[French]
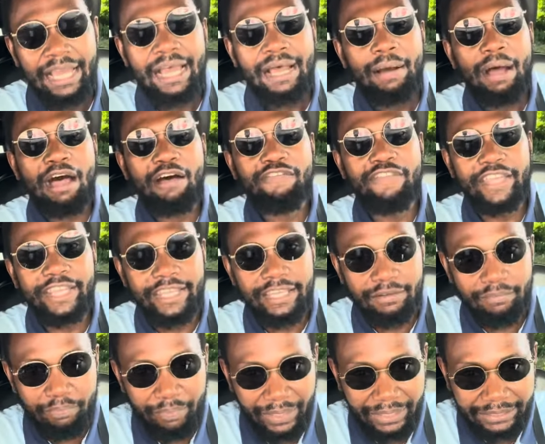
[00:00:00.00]
avec
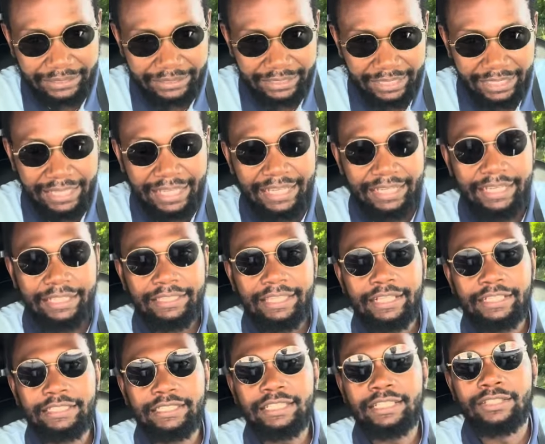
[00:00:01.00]
une pensée qui te
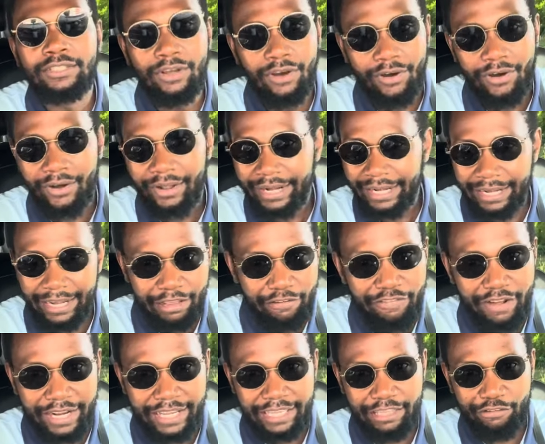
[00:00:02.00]
dit non,
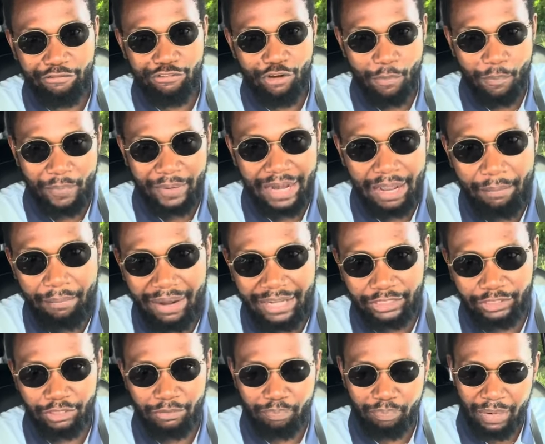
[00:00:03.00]
never give up,
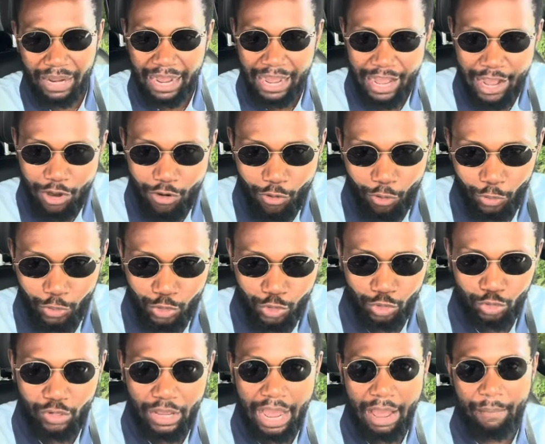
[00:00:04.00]
n'abandonne pas,
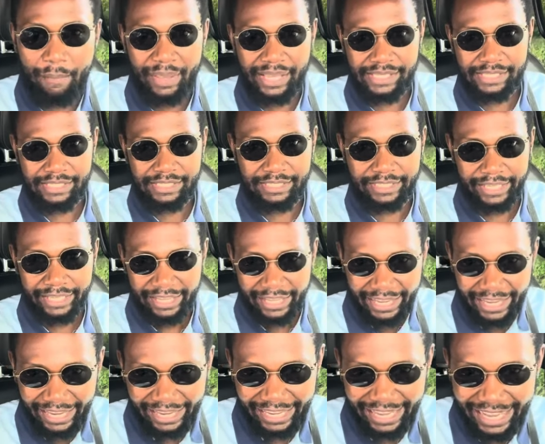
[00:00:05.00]
continue à persister.
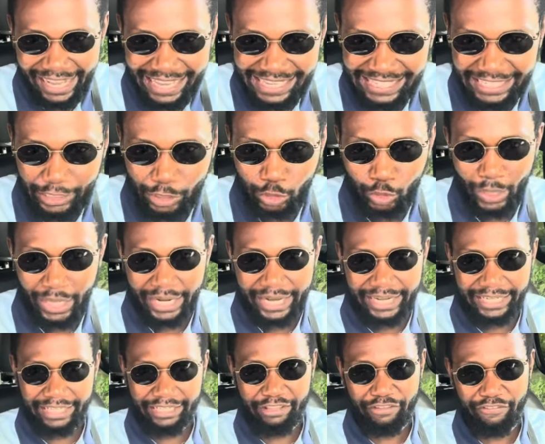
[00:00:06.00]
Regarde ce que tu es en
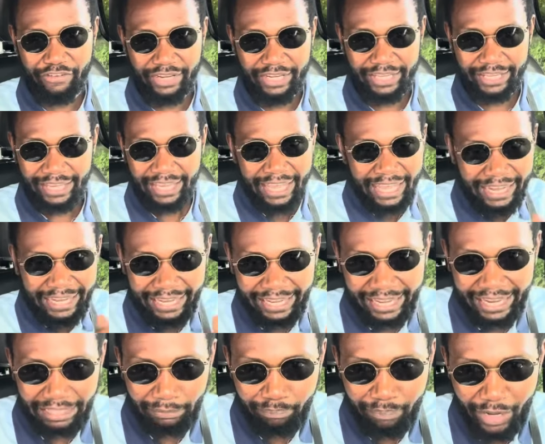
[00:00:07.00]
train de devenir. Ne
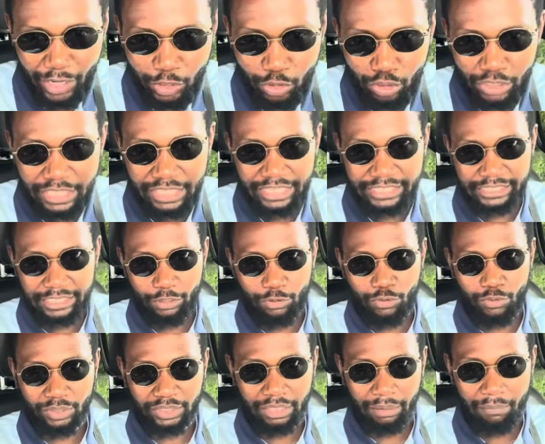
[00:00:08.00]
regarde pas juste l'argent dans le
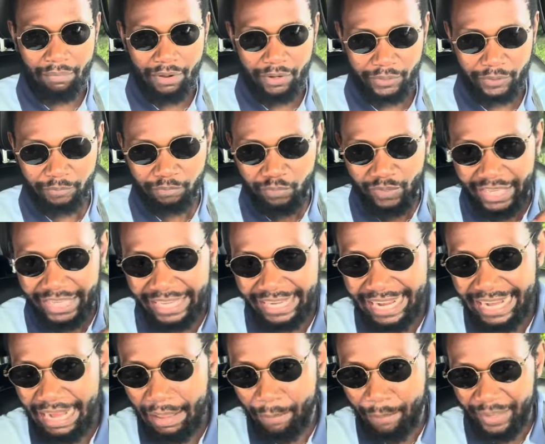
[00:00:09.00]
compte en banque.
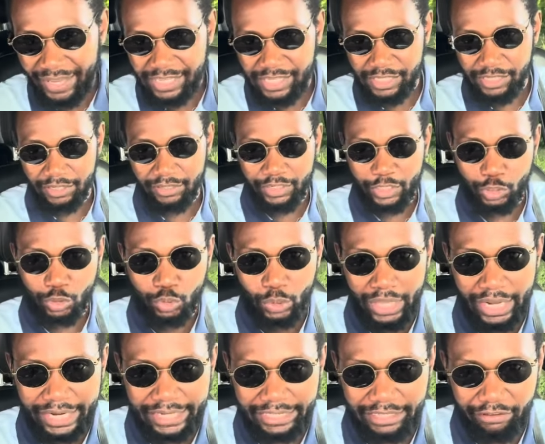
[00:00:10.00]
Regarde la personne que tu es
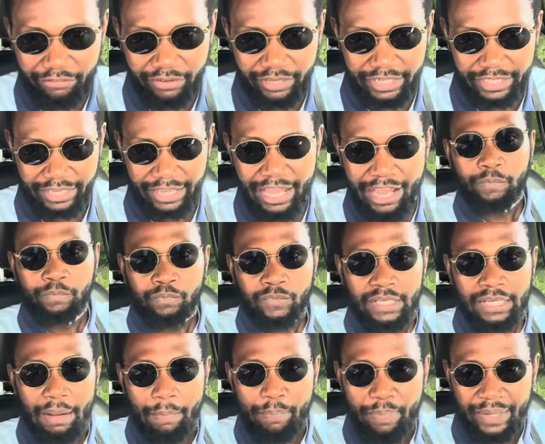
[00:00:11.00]
en train de devenir.
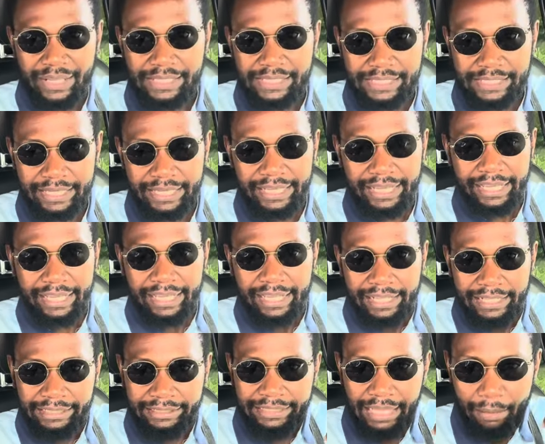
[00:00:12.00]
La pensée
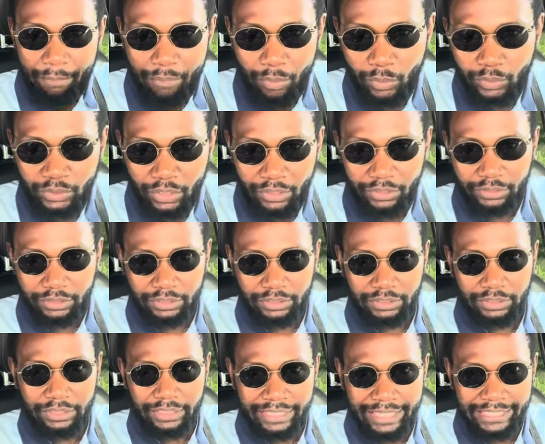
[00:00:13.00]

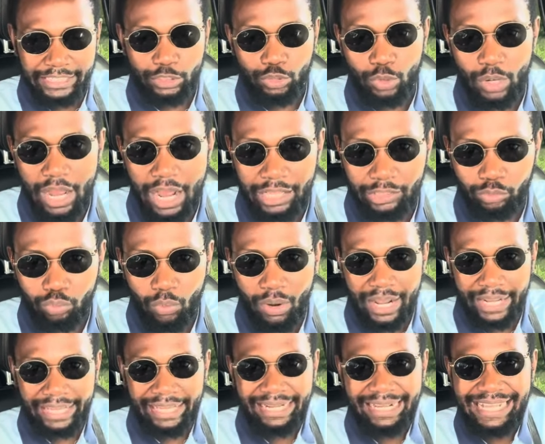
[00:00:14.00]
d'abondance que tu as en toi,
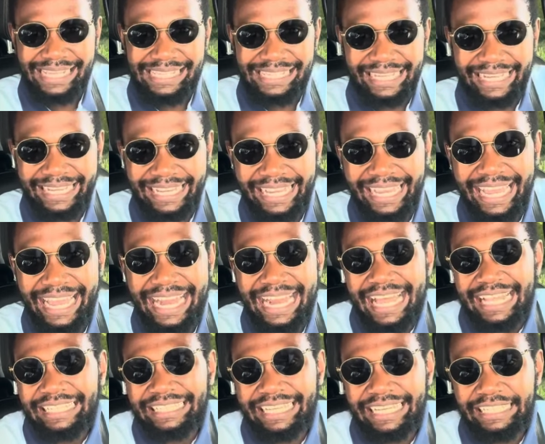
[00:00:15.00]
regarde ce qu'elle est
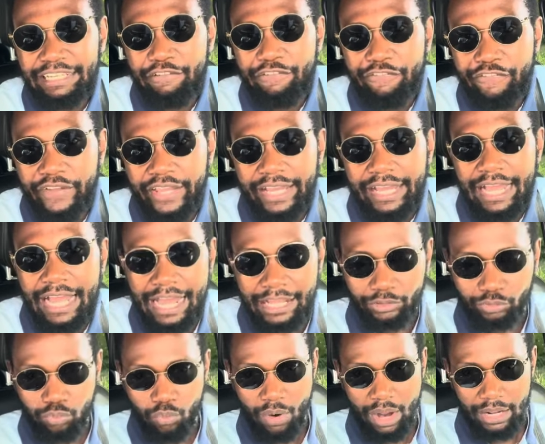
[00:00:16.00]
en train de faire en
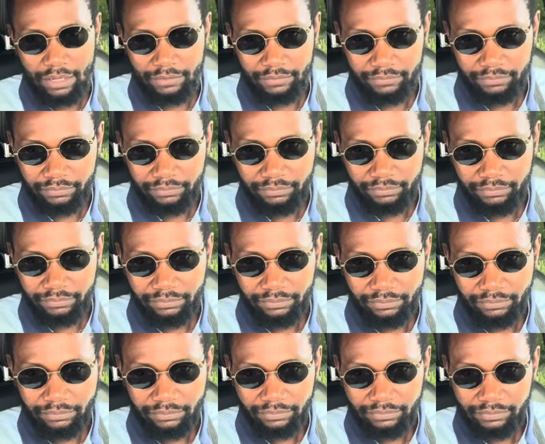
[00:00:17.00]
toi.
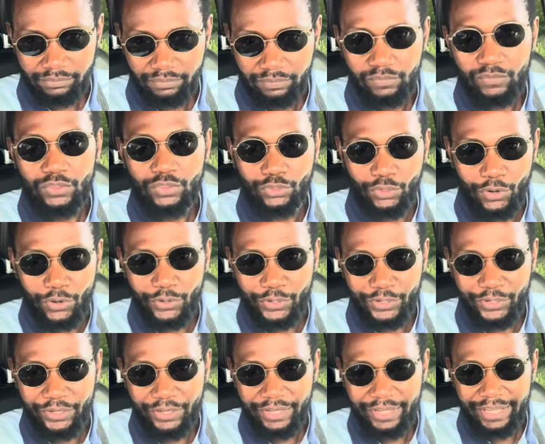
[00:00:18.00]
Donc,
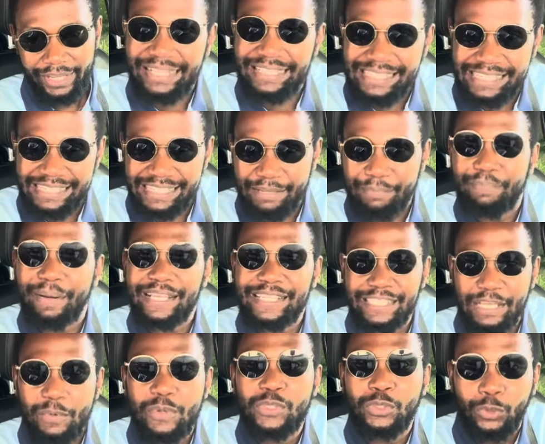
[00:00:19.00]
allons-y,
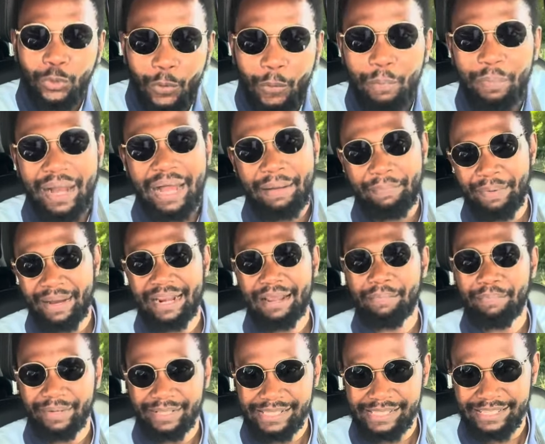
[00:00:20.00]
parce que oui, tout part par
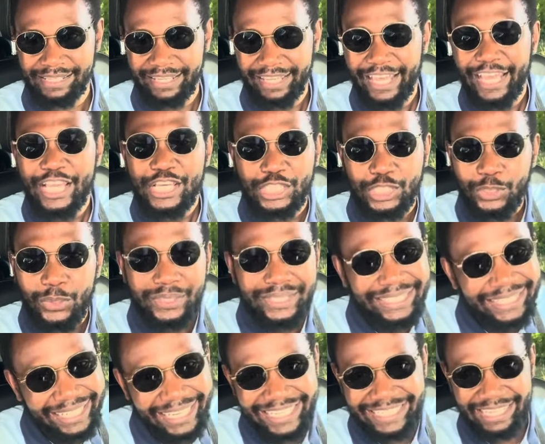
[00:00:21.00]
la pensée. Je le
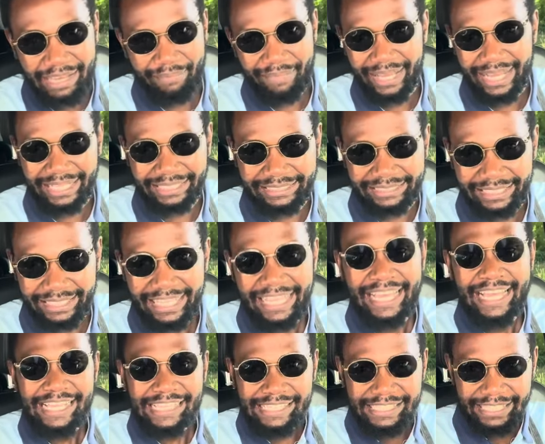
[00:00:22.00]
dirai jamais assez.
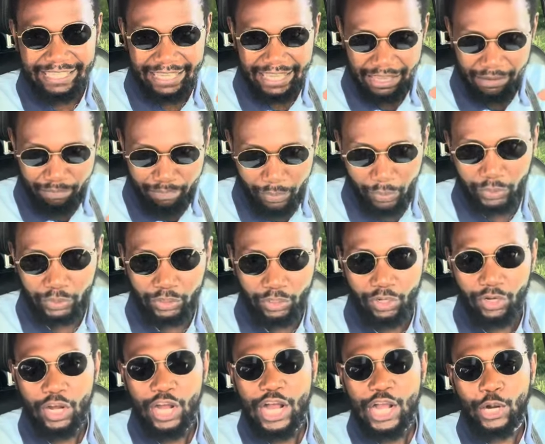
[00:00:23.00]
C'est
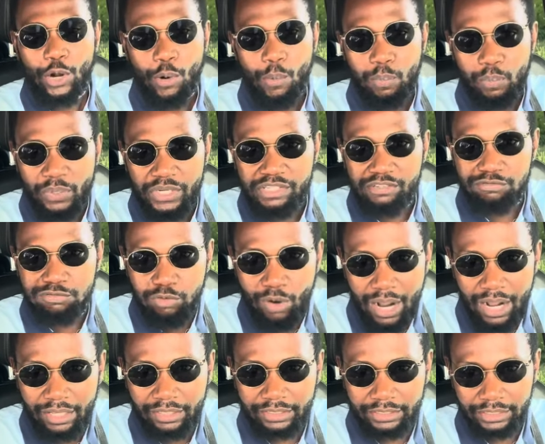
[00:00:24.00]
important qu'on puisse
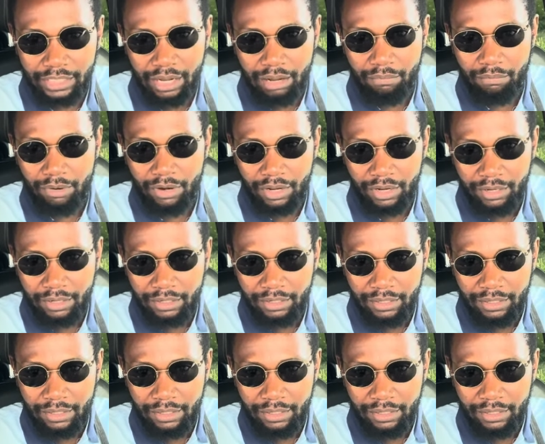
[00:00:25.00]
voir ensemble